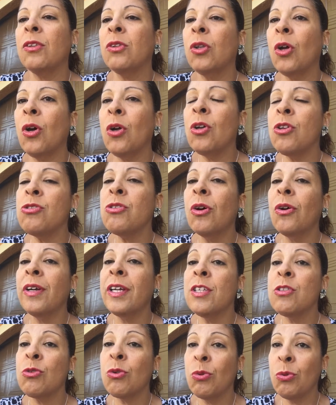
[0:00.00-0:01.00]
Todos son
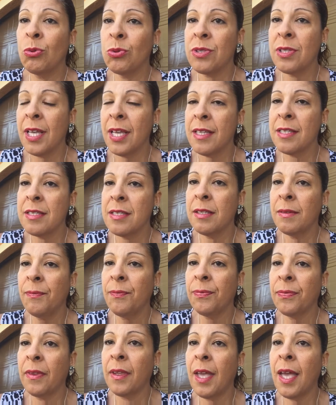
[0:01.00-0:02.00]
excusas.
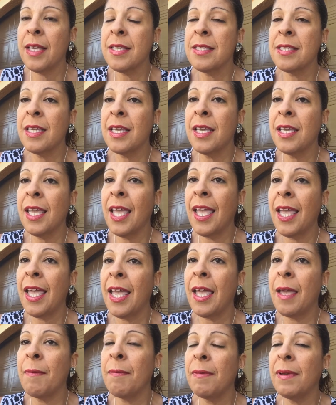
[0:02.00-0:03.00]
Así
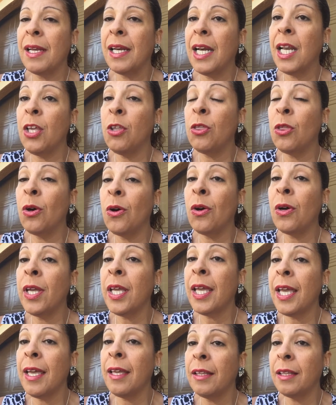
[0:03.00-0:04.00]
que les
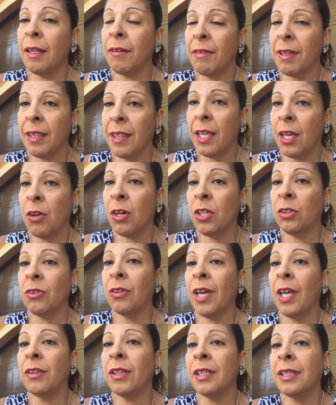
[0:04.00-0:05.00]
doy este video, le
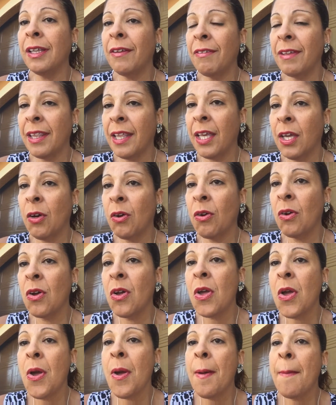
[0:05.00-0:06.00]
estoy dando este video
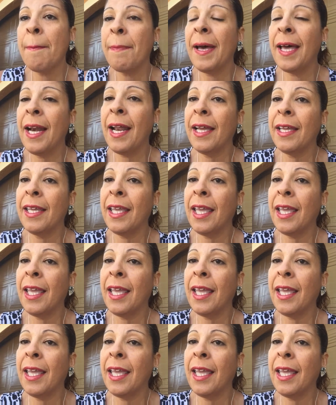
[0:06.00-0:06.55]
para